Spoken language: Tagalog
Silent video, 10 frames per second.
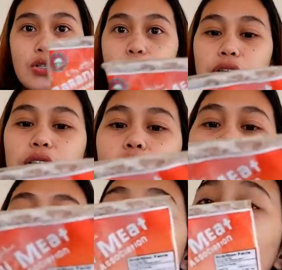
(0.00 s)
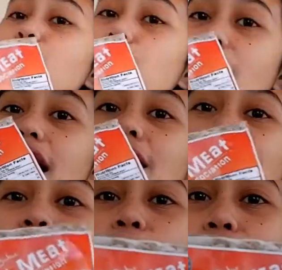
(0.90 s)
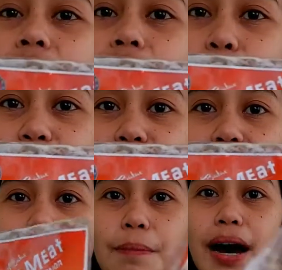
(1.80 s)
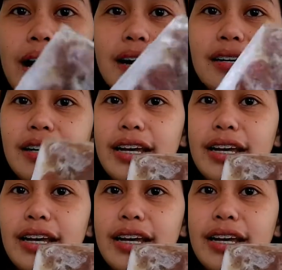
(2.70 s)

So, ito, ito siya, beef tapa.